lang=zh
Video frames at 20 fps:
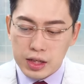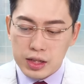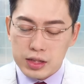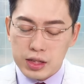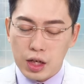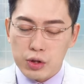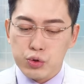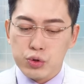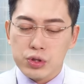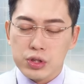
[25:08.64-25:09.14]

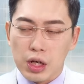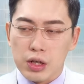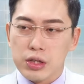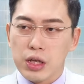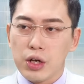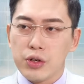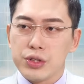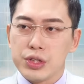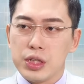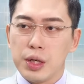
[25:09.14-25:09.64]
要去找
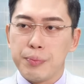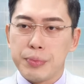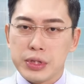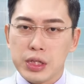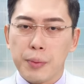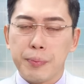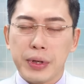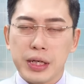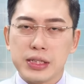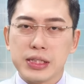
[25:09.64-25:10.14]
到一些比
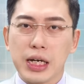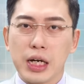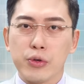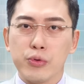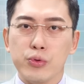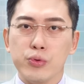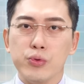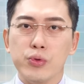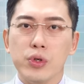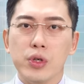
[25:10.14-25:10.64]
较偏向
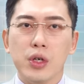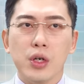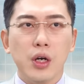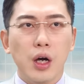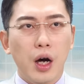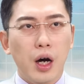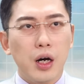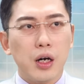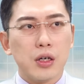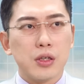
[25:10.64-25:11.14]
于
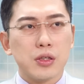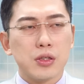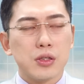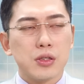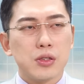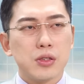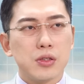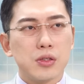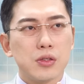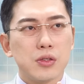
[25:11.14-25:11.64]
呃
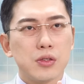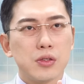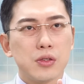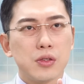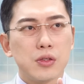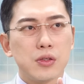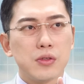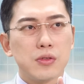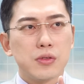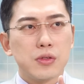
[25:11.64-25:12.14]

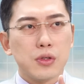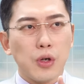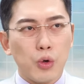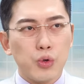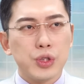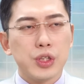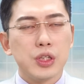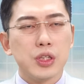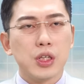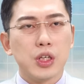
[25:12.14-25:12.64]
投
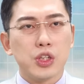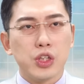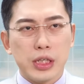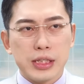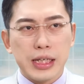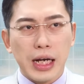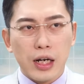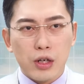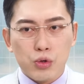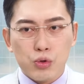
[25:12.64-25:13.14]
信的认
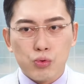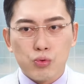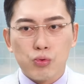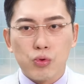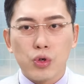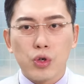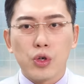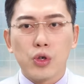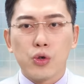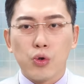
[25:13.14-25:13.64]
养股，
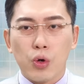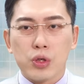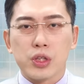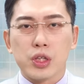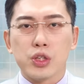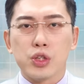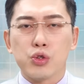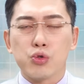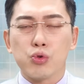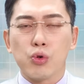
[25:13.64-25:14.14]
或者
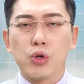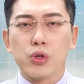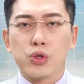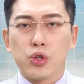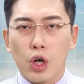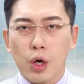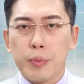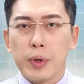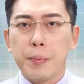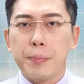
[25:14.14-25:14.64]
是说
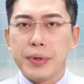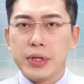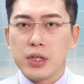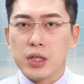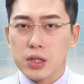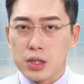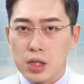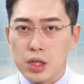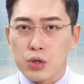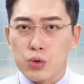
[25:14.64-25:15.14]
投本比
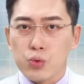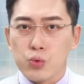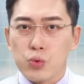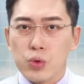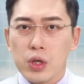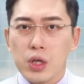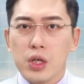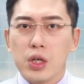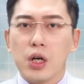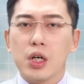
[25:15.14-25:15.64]
的个股，
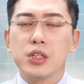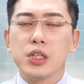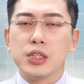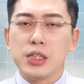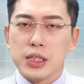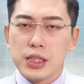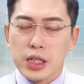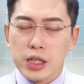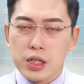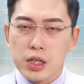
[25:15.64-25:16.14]
而且
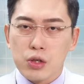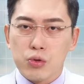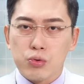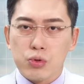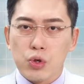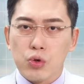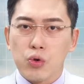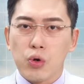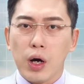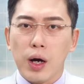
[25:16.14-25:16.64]
这些个股
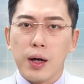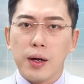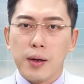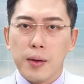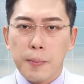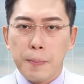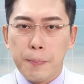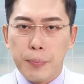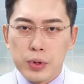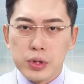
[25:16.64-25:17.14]
的话，
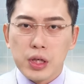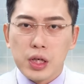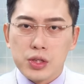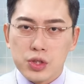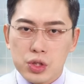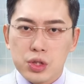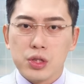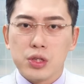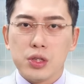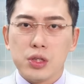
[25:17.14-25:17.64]
不能
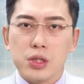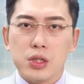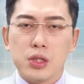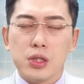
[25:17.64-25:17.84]
是